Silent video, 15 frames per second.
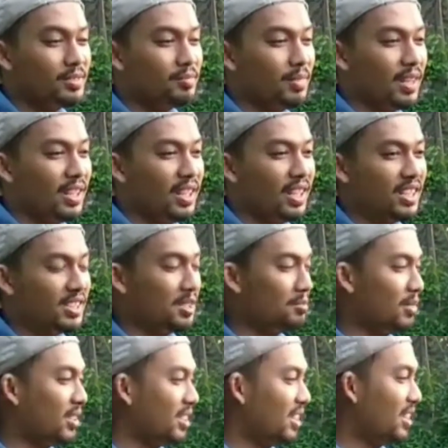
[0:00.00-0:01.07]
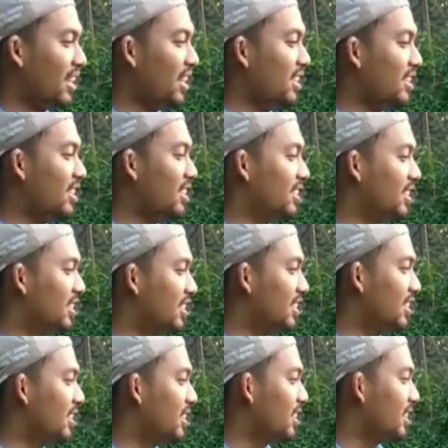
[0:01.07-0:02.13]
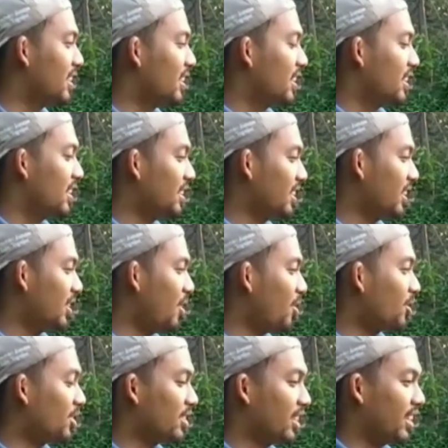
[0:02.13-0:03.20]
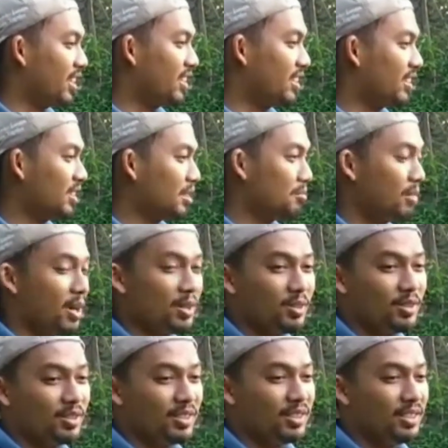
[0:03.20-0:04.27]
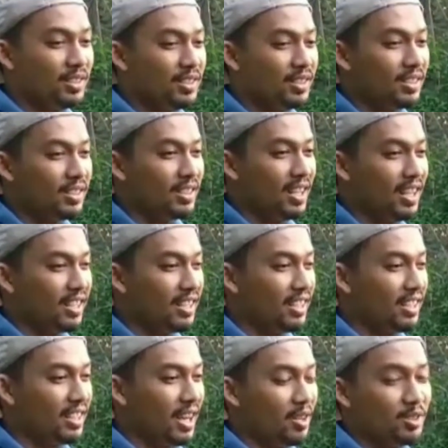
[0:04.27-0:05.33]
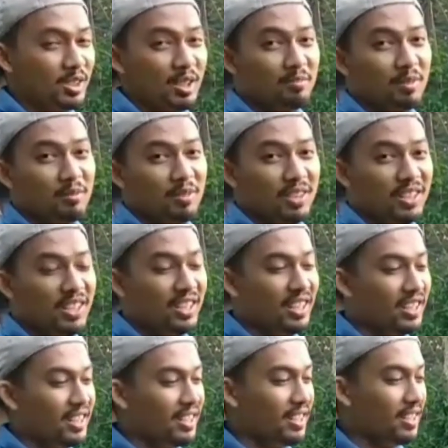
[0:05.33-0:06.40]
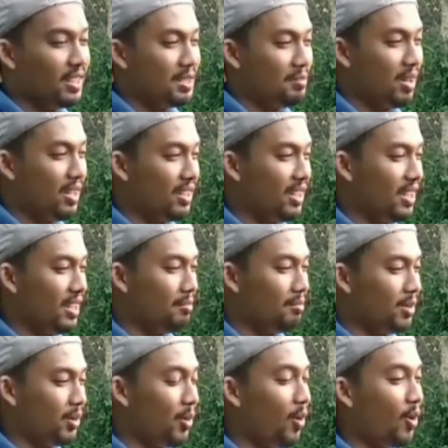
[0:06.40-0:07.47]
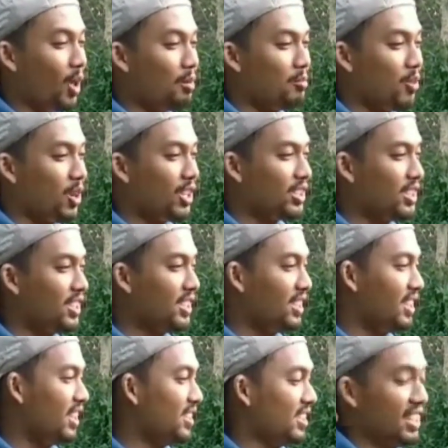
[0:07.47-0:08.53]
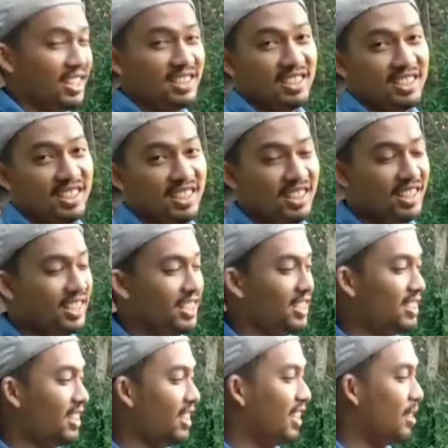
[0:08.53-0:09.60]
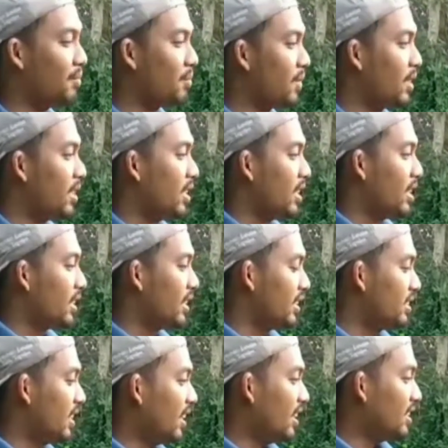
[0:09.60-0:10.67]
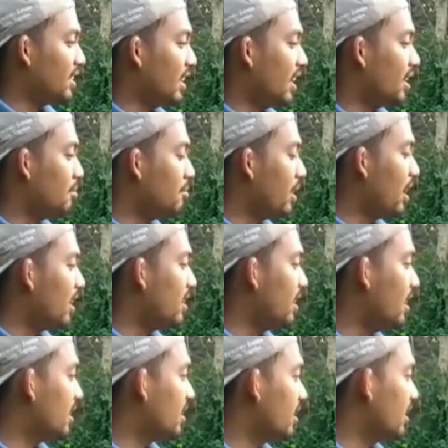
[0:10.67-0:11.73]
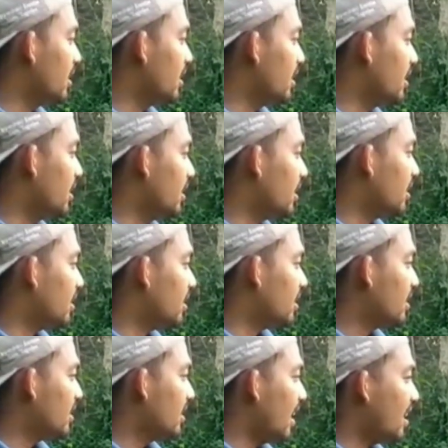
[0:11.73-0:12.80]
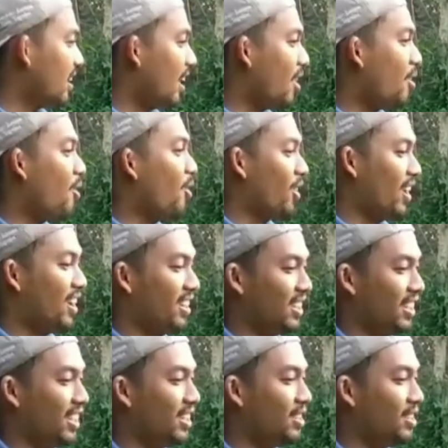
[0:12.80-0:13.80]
pada kesempatan kali ini ini konten terbaru dari Kausar Family dimana berkolaborasi dengan saya sendiri Riza kita sekarang berada di tanah orang ya